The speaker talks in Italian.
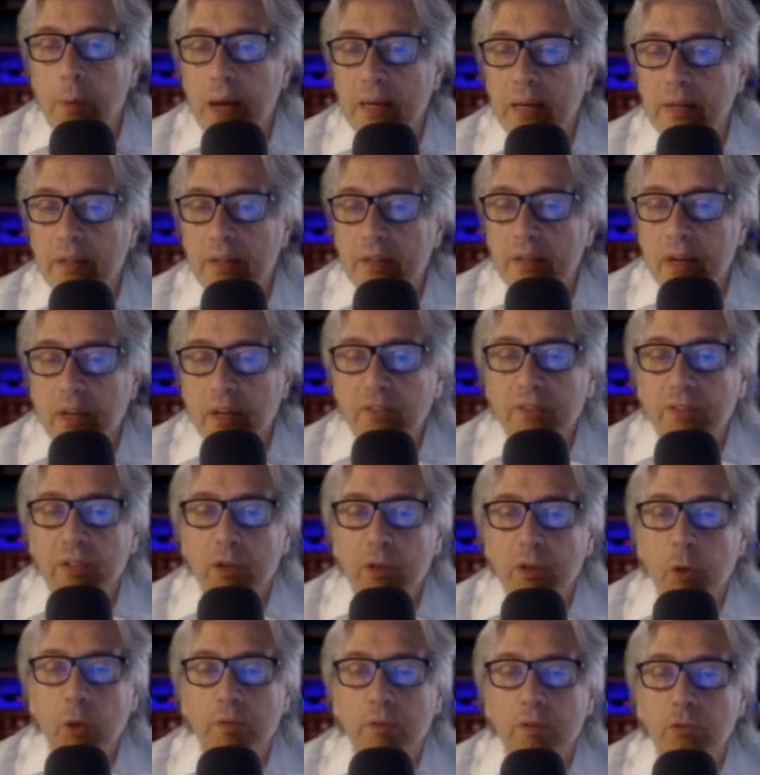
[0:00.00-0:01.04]
triestino
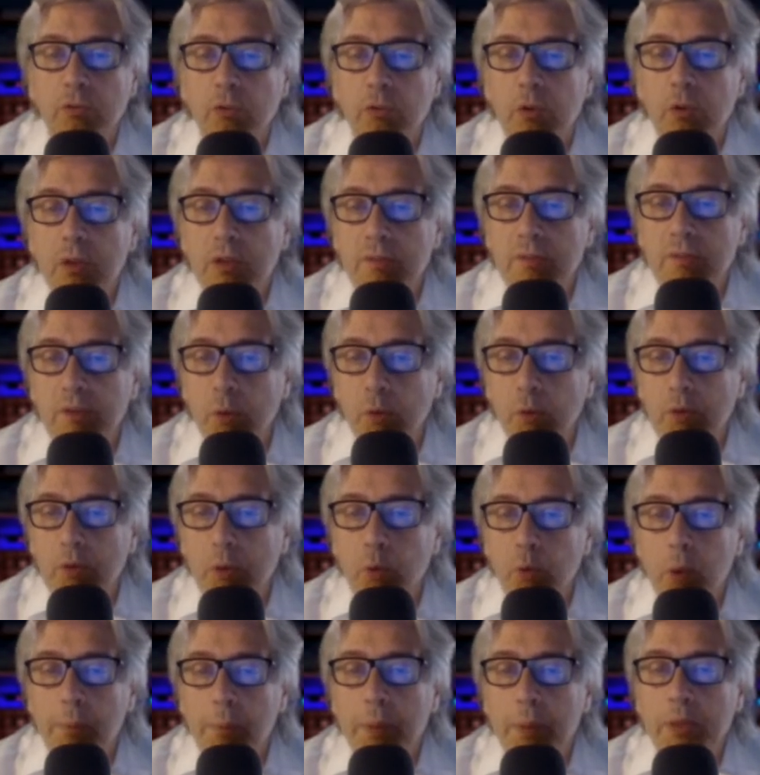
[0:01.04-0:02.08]
dove sono intervenute
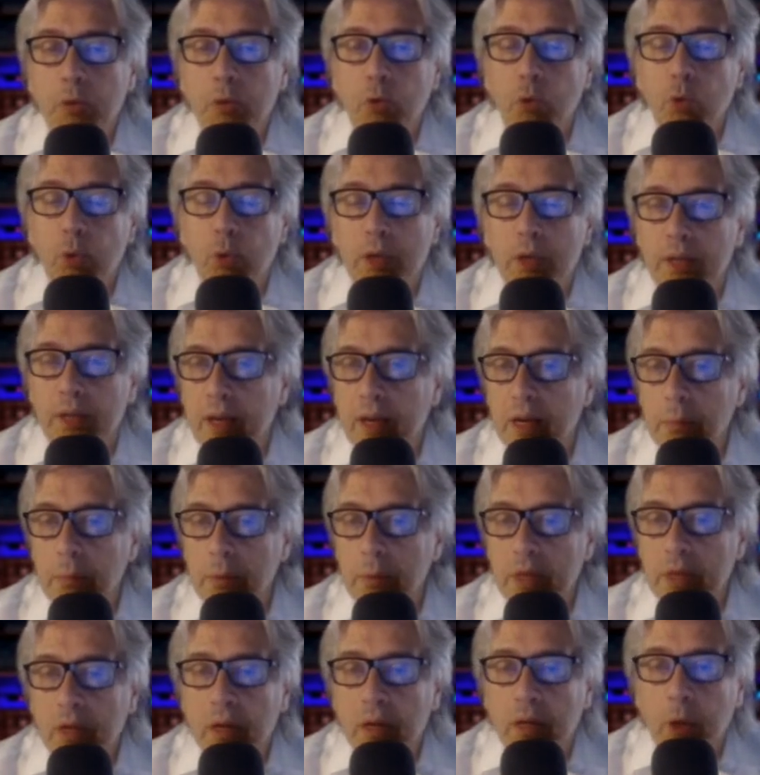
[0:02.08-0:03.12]
due pattuglie dei
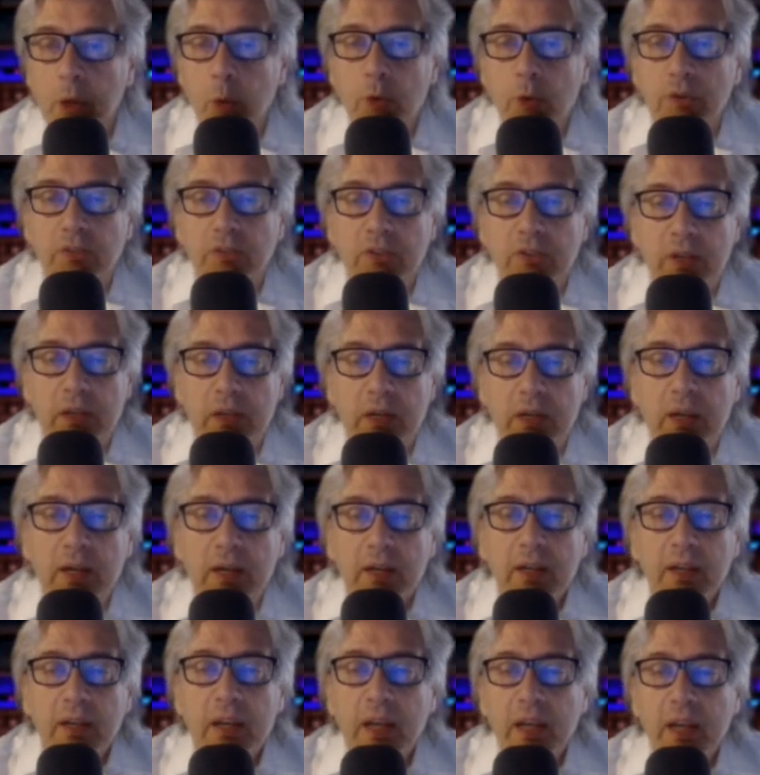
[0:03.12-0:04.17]
carabinieri di Aurisina
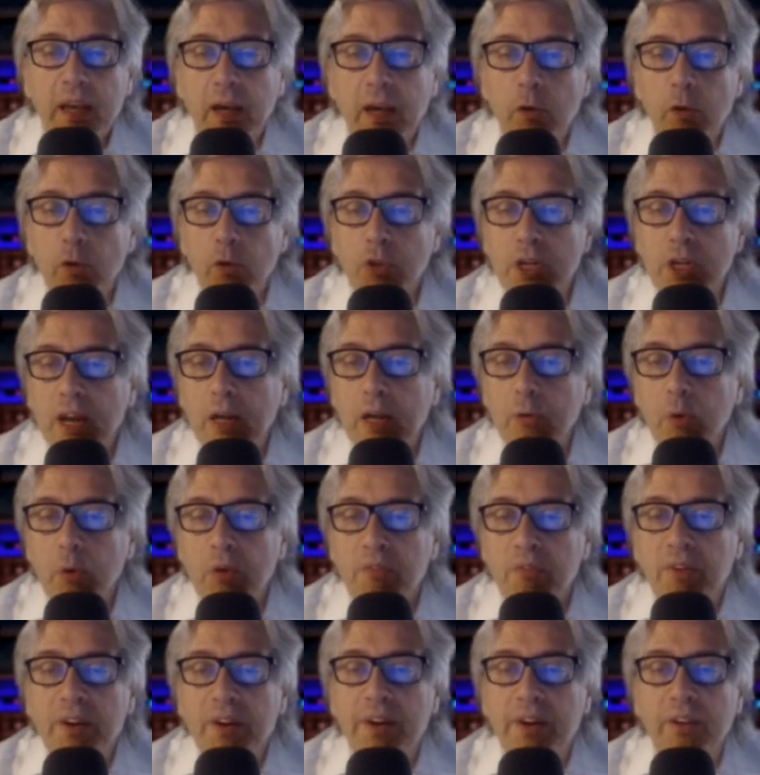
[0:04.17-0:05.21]
che hanno cercato di
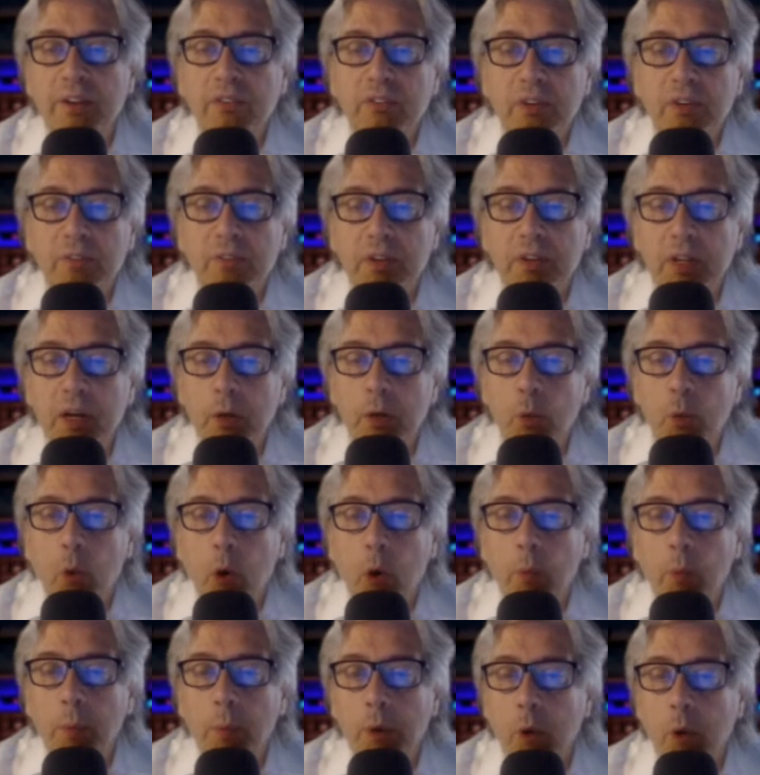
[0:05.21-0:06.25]
far rinsavire
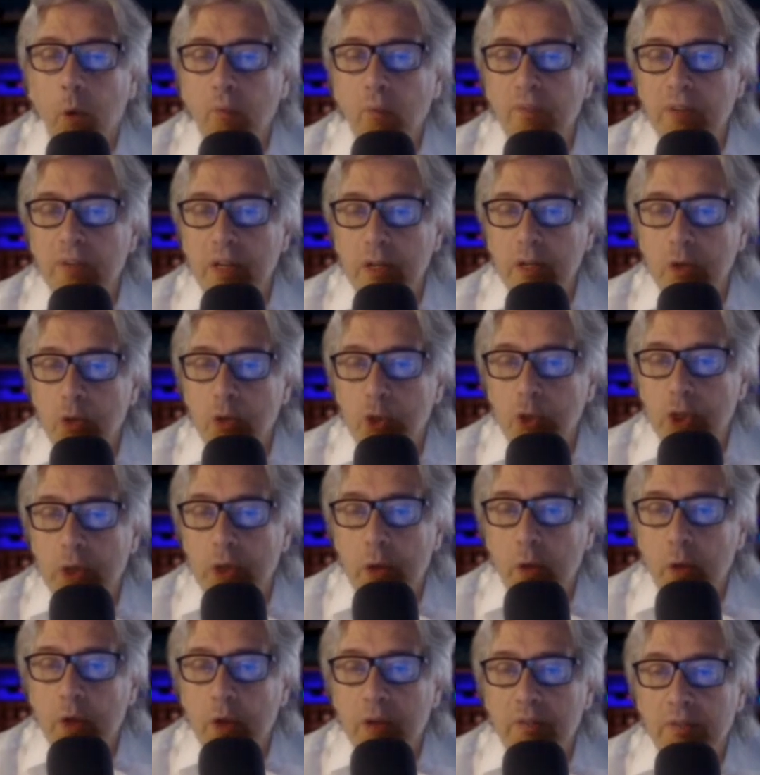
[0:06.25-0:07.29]
l'uomo e convincerlo
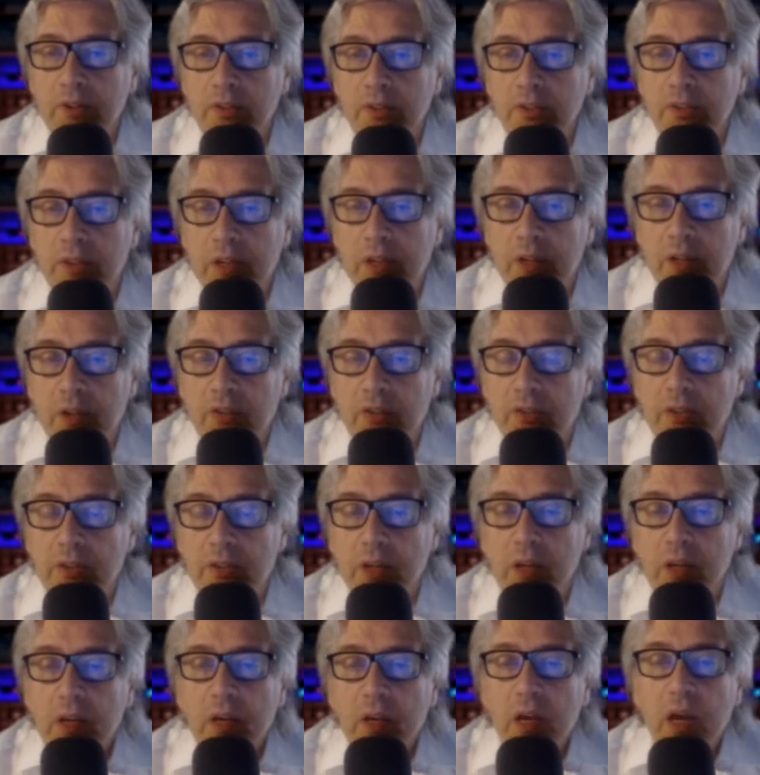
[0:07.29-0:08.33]
a rivestirsi.
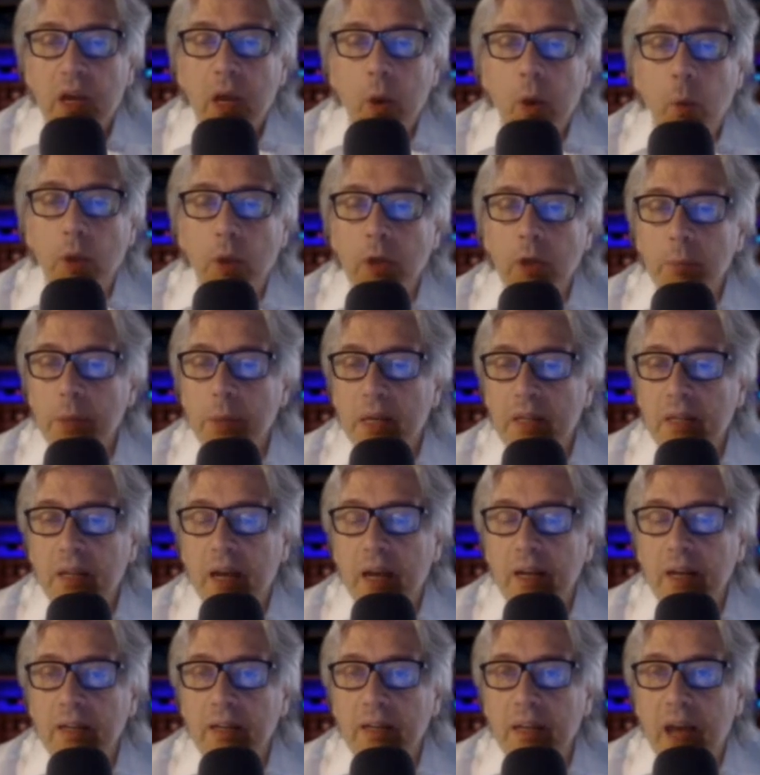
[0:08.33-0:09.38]
Quando i
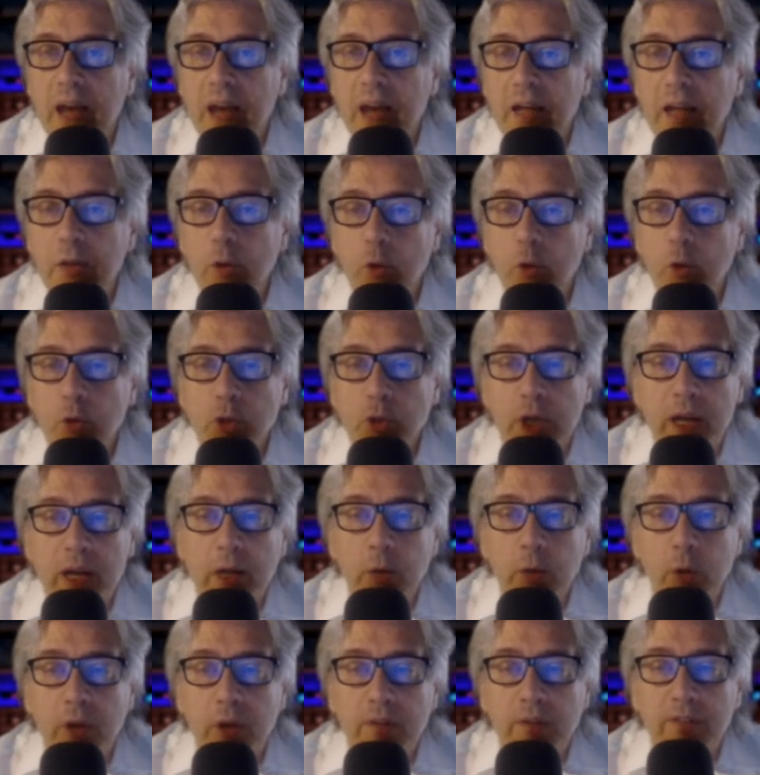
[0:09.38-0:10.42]
militari hanno cercato
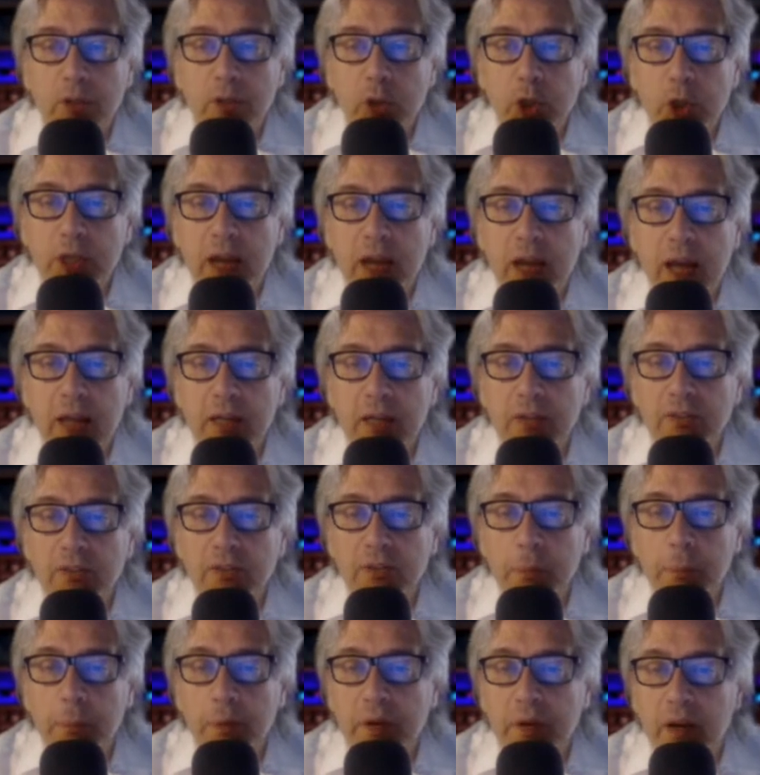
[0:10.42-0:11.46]
di avvicinarsi
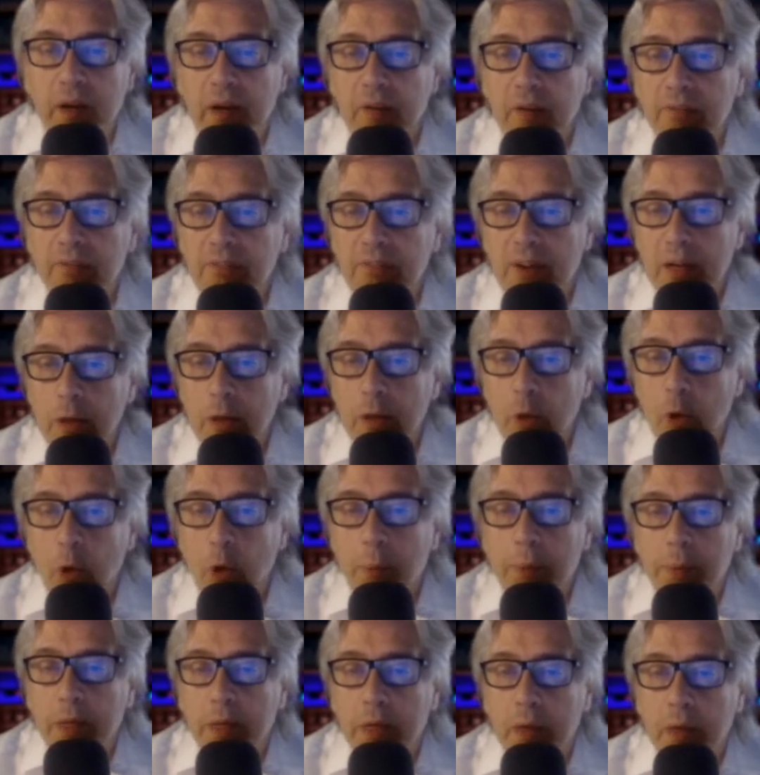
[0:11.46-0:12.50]
per farlo
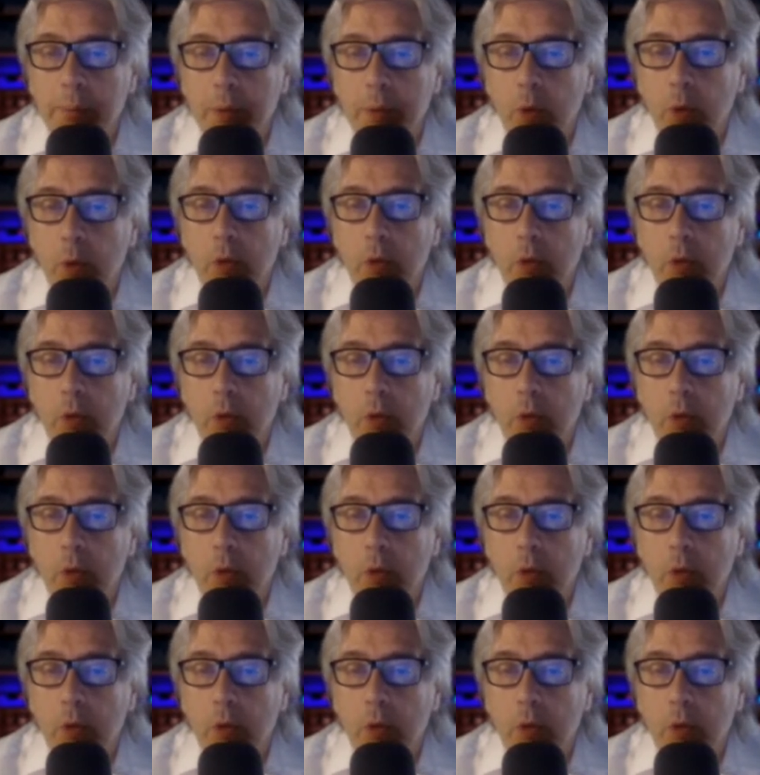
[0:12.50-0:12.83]
coprire, però